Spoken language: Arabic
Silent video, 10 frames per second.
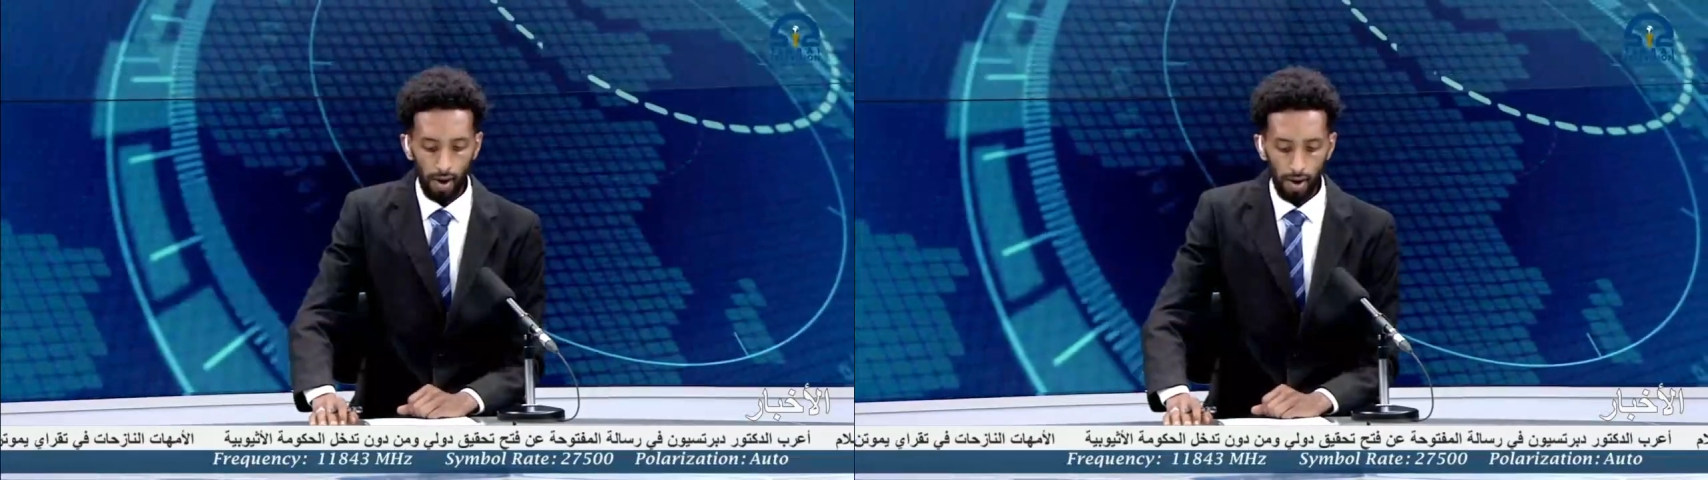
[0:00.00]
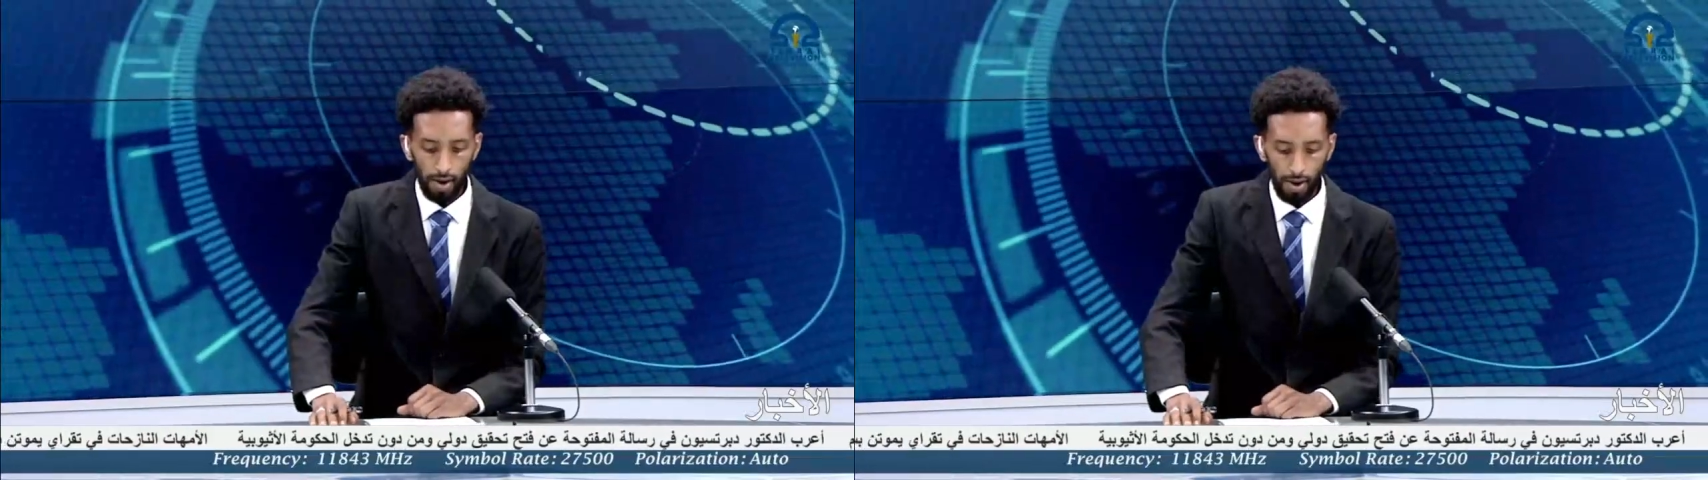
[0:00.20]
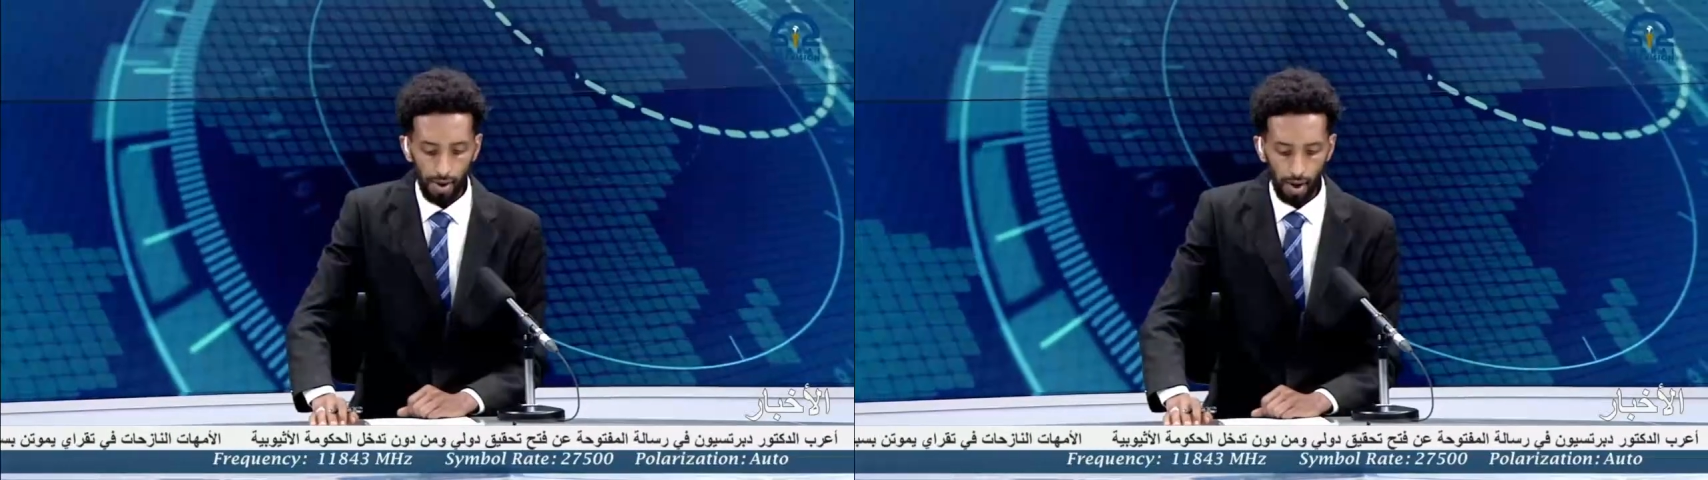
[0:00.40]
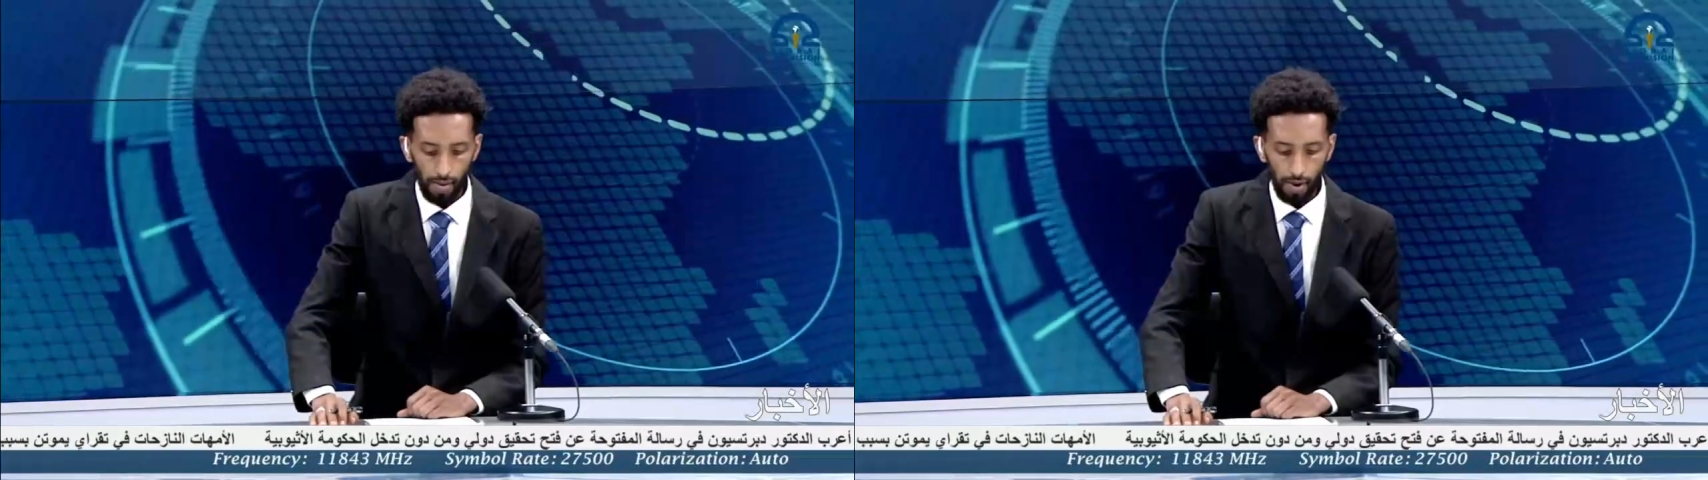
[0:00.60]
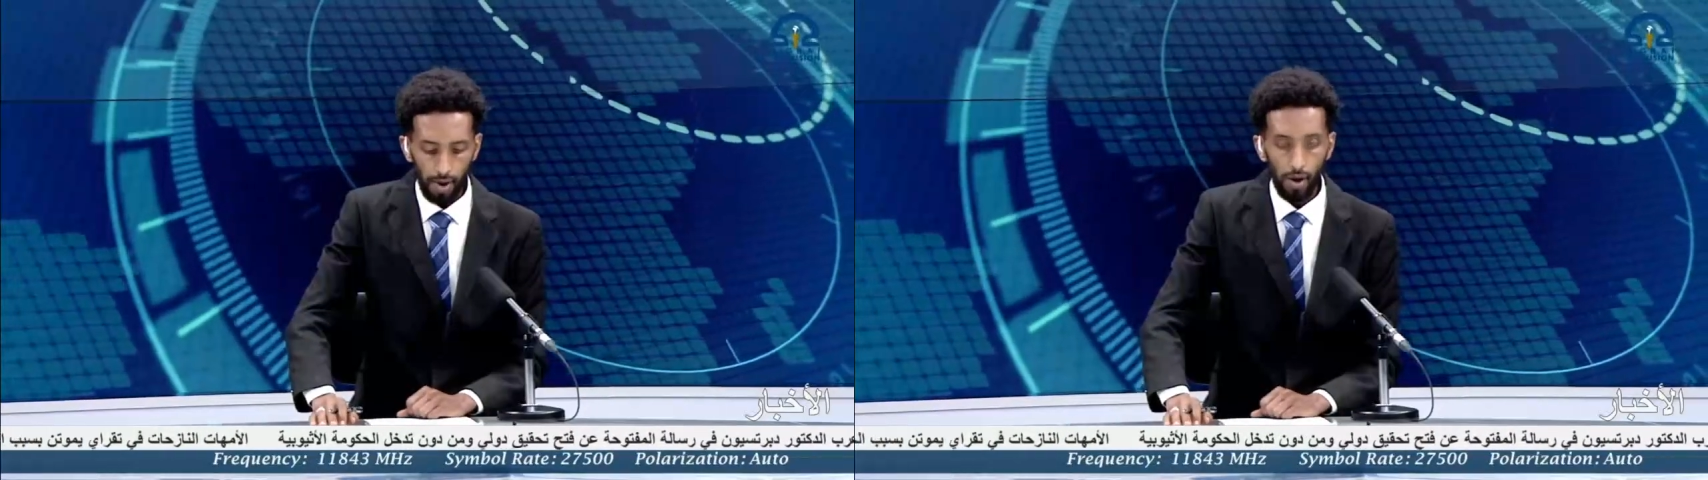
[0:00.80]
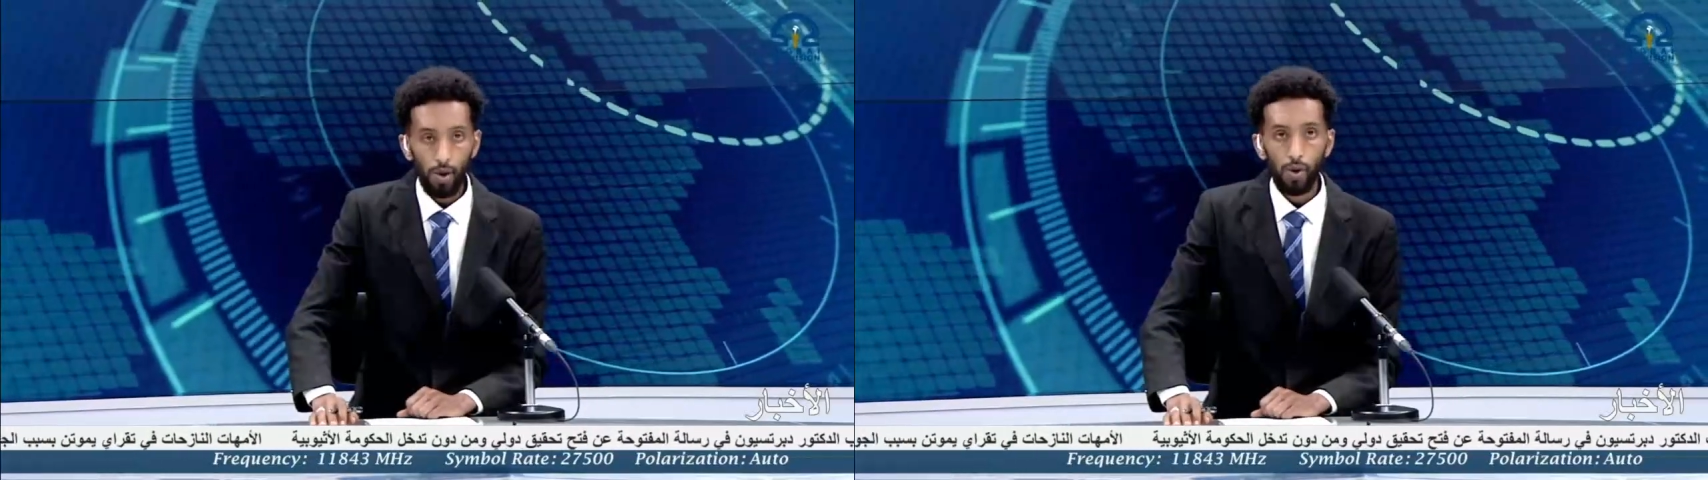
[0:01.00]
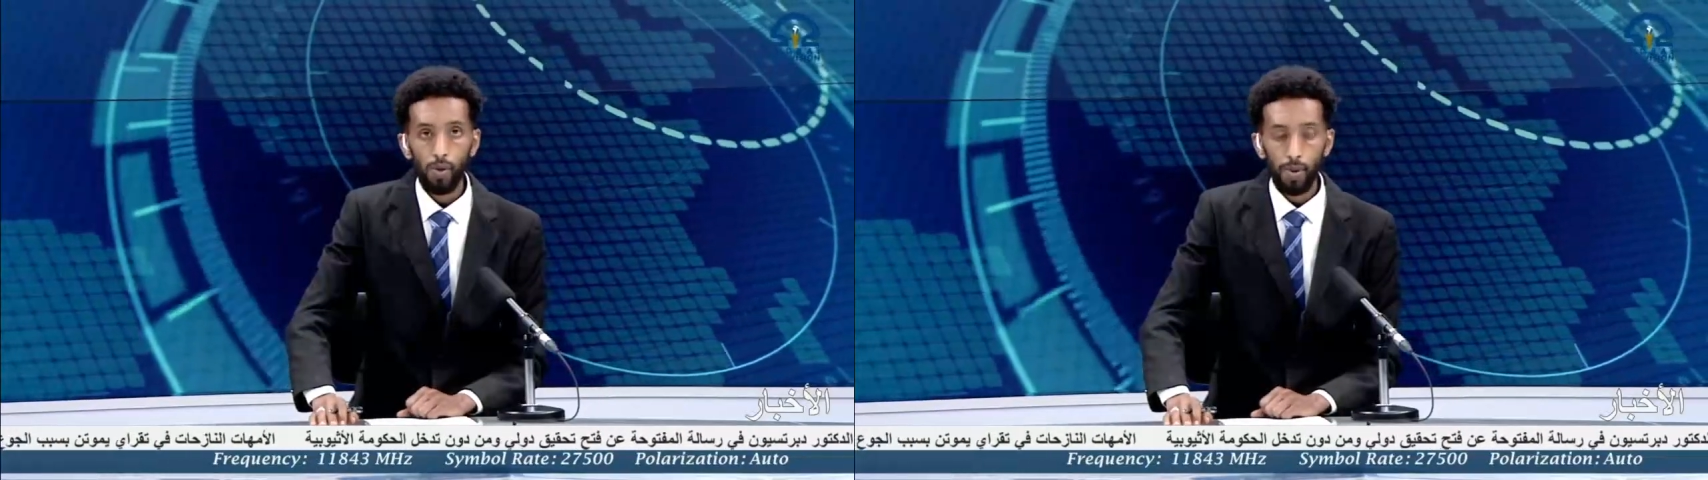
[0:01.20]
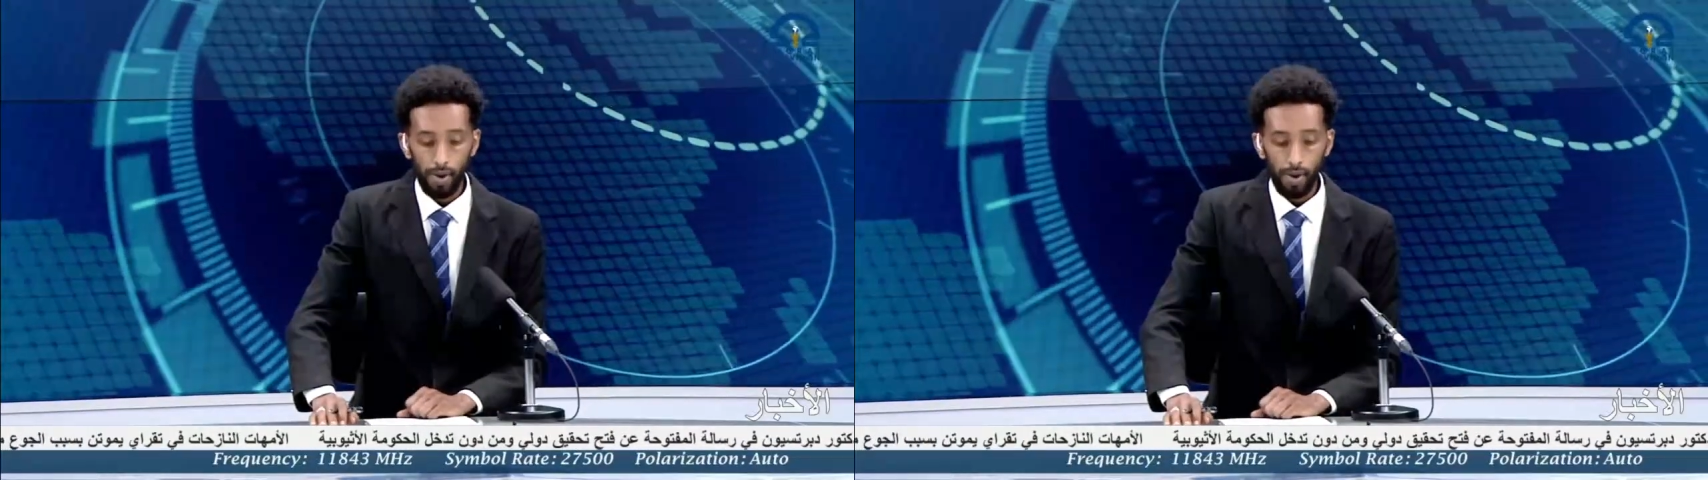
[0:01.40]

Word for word: التي ارتكبتها حكومة